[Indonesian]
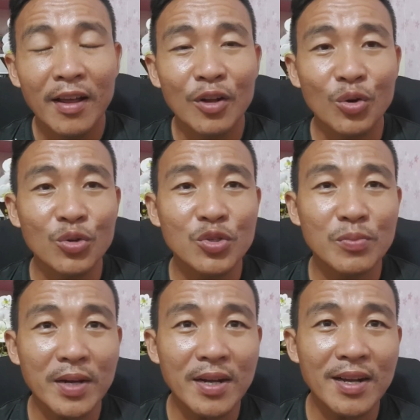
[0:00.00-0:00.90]

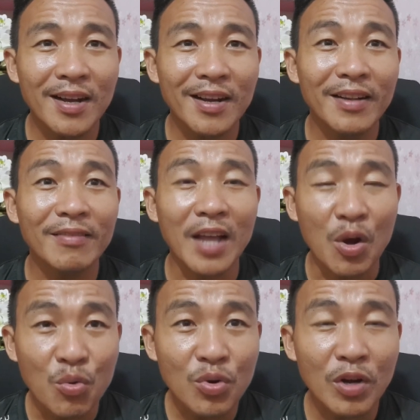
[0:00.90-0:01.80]
Rosmah akan
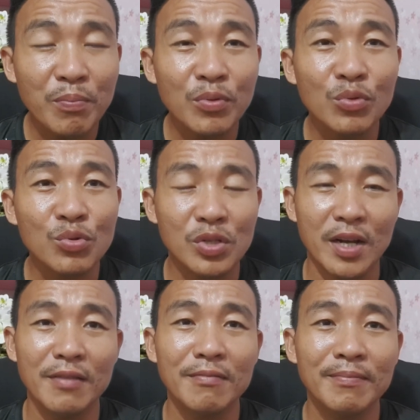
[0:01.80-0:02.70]
tahu
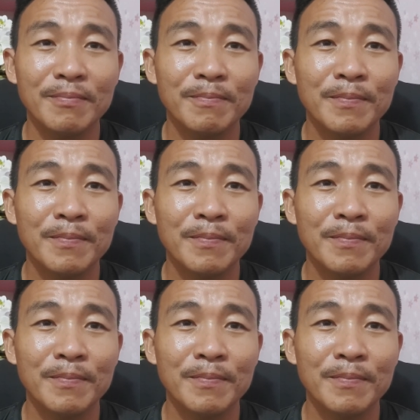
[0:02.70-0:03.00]
keputusan